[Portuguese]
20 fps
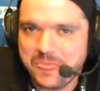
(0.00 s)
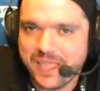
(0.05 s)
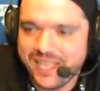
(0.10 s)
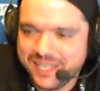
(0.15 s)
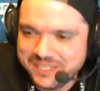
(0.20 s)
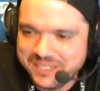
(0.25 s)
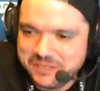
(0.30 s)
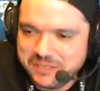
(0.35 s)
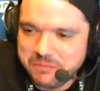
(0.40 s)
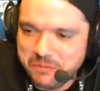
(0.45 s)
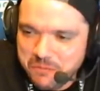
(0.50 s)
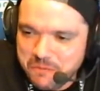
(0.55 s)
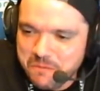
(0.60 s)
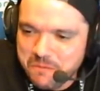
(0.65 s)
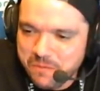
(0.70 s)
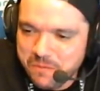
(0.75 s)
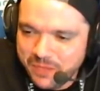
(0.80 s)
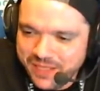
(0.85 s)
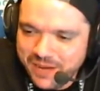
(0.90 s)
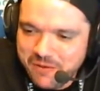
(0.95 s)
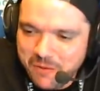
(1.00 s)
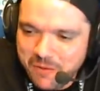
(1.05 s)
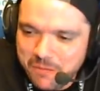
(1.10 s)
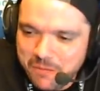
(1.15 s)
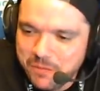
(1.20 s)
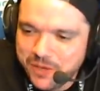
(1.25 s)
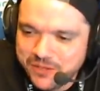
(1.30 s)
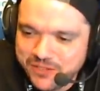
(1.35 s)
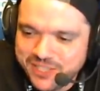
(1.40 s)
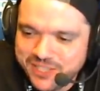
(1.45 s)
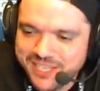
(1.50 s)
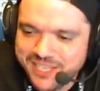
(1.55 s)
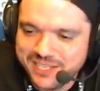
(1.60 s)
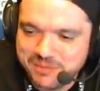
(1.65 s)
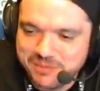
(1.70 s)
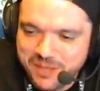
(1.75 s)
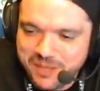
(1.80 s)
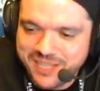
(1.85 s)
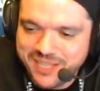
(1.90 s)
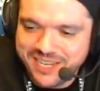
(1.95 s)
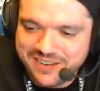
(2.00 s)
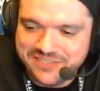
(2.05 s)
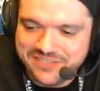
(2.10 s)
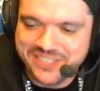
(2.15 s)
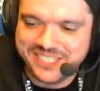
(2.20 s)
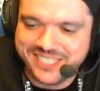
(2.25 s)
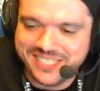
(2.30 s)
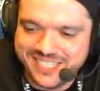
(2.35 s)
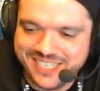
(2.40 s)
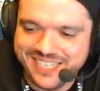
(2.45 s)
Tipo, tá comprando tênis pra travesti,